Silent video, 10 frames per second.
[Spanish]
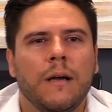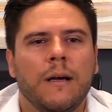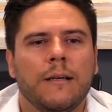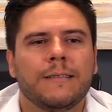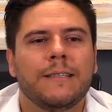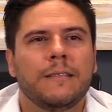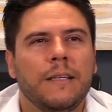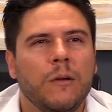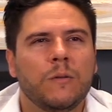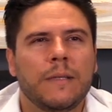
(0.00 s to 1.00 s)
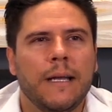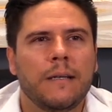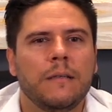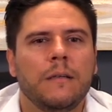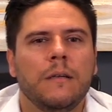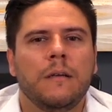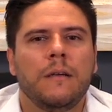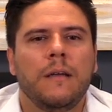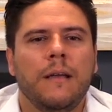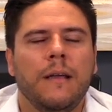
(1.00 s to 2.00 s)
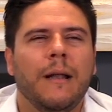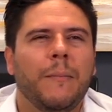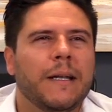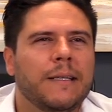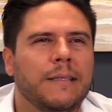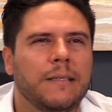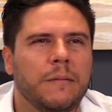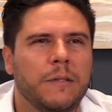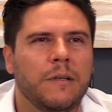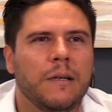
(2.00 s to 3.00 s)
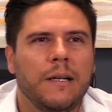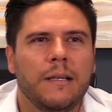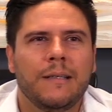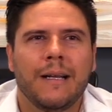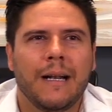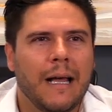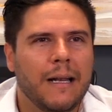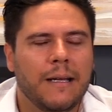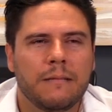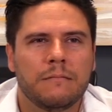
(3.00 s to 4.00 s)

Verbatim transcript: ah, sencilla de usar y la parte de servicio al cliente clara,